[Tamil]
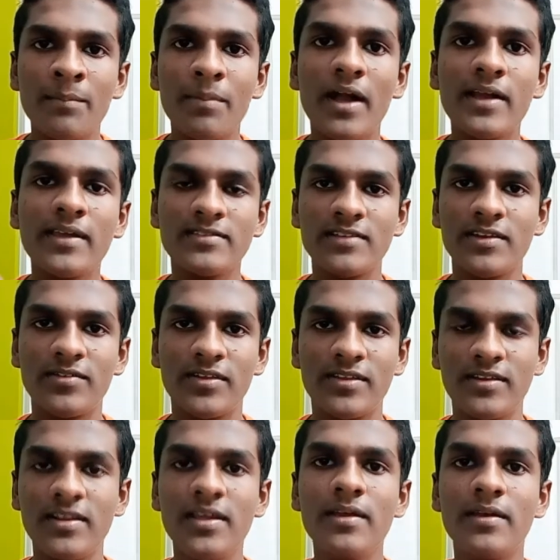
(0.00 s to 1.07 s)
பாகிஸ்தான்
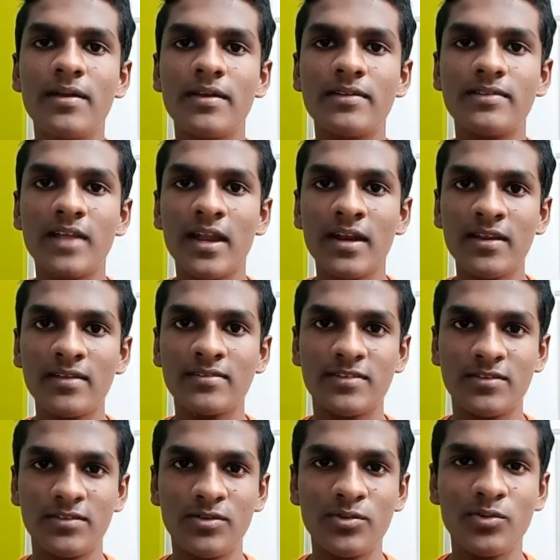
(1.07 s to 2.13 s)
வந்துட்டு
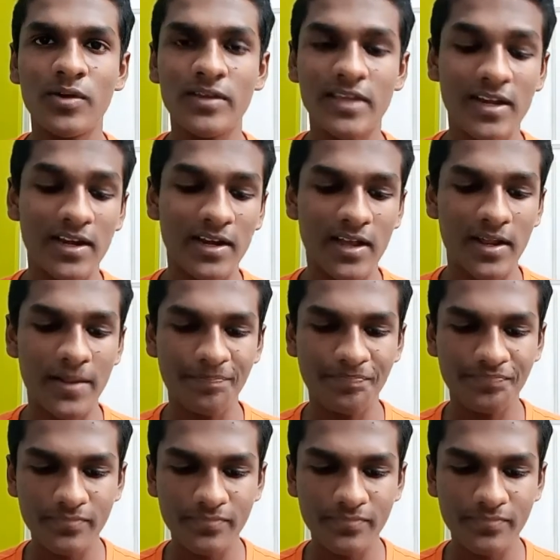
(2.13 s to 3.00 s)
டெரரிஸ்ட் வந்துட்டு உருவாக்கிட்டு இருக்காங்க